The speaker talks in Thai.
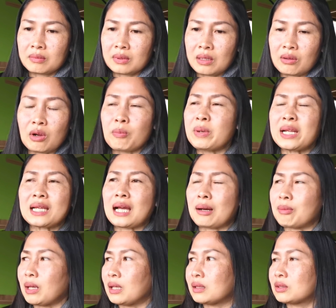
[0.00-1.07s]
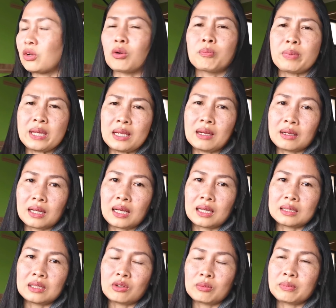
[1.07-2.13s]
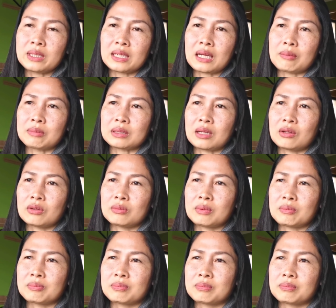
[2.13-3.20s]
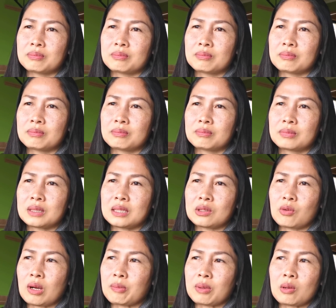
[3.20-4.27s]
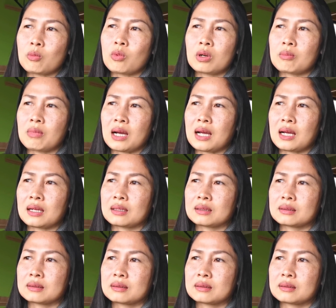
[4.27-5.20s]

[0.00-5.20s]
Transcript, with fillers: แล้วเราไม่ได้กลับอะสองปีแล้วนะคะ ที่รถไม่ได้กลับเมืองไทยรถแบบเกิดความกังวลมาก